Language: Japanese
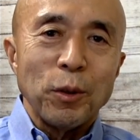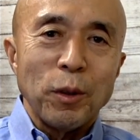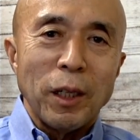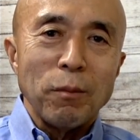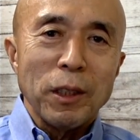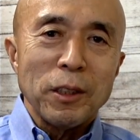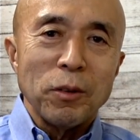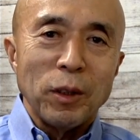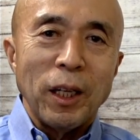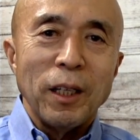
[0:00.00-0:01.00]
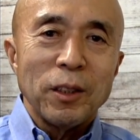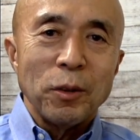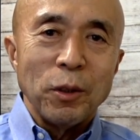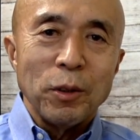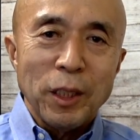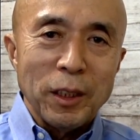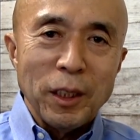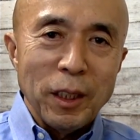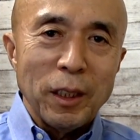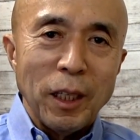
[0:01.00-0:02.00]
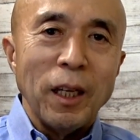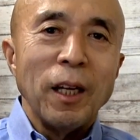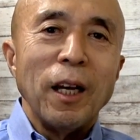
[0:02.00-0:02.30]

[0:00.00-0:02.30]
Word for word: がありますので、それを差し引いて